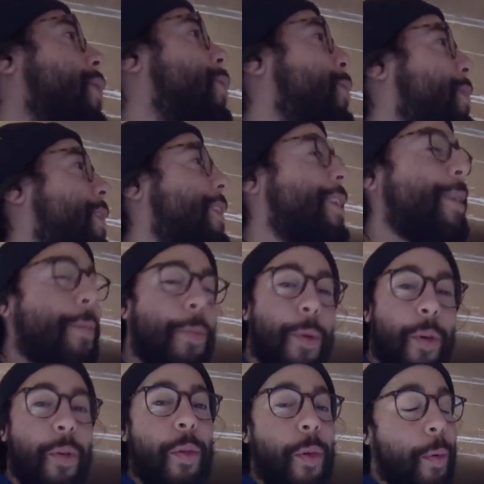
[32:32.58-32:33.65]
on s'est dit mieux
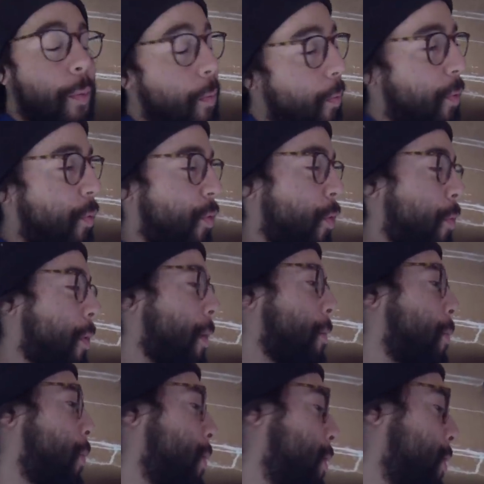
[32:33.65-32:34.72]
vaut, mieux bien le
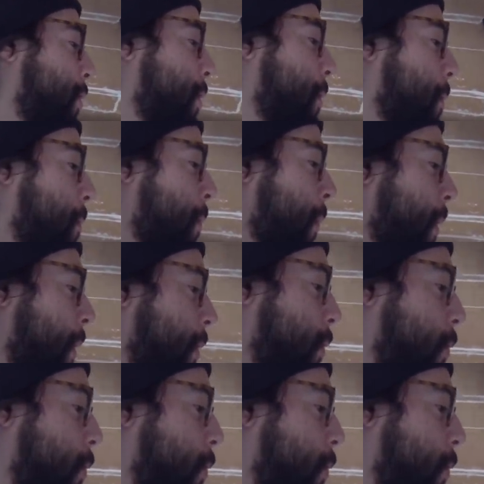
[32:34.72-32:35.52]
protéger. Donc